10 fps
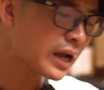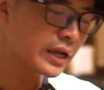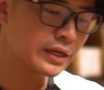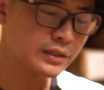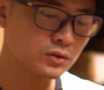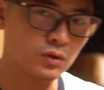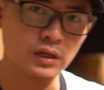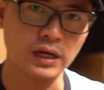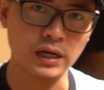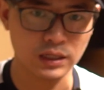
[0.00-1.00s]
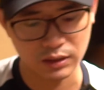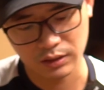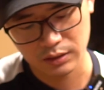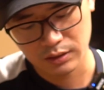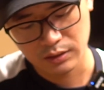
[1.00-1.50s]
mại Rồi là
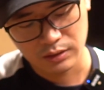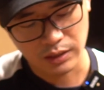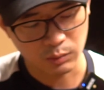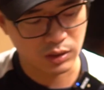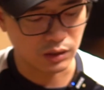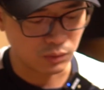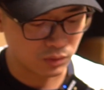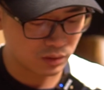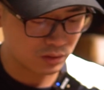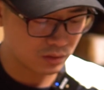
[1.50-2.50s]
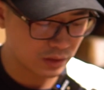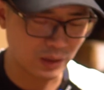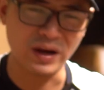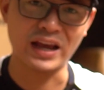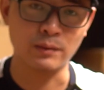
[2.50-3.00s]
theo kiểu ờ,
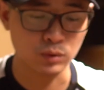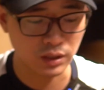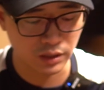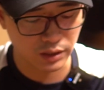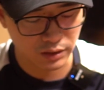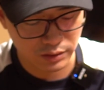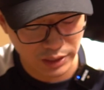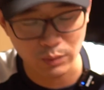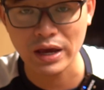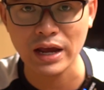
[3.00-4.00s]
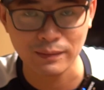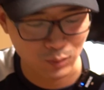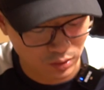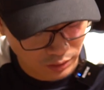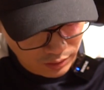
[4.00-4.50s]
ẻo lả một tí Điệu đà
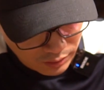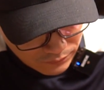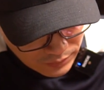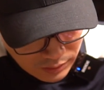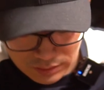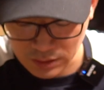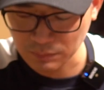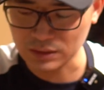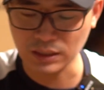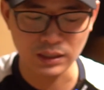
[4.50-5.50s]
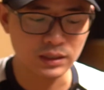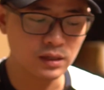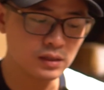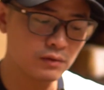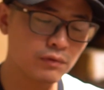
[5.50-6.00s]
một tí nhưng mà chính
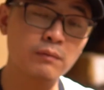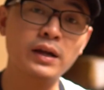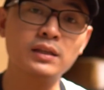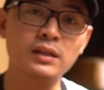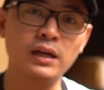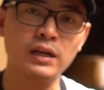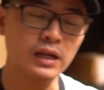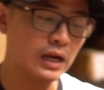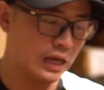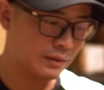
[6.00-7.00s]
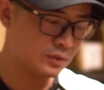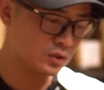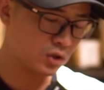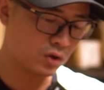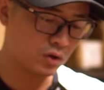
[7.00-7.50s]
cái phong cách thiết kế đấy lại
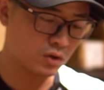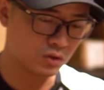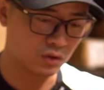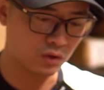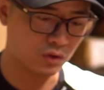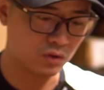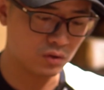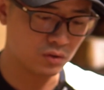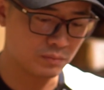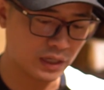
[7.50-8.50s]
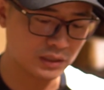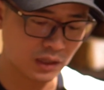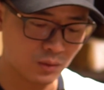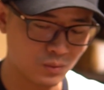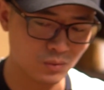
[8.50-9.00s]
làm cho nó mai
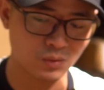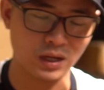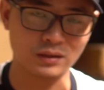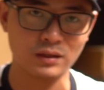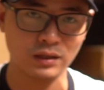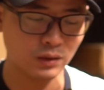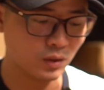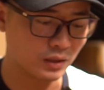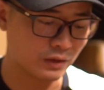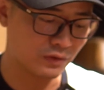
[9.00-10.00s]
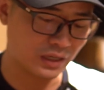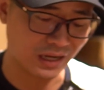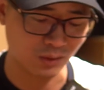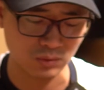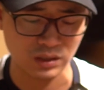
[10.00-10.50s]
sau đồ đạc thay thế hoặc là phần
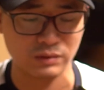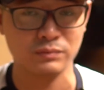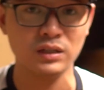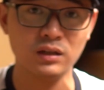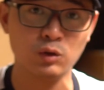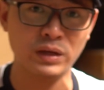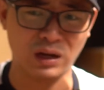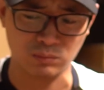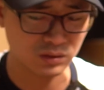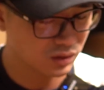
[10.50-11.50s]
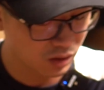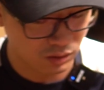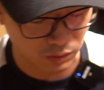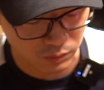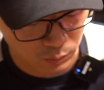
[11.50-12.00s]
áo này nhỡ đâu bị hỏng nó rất là khó có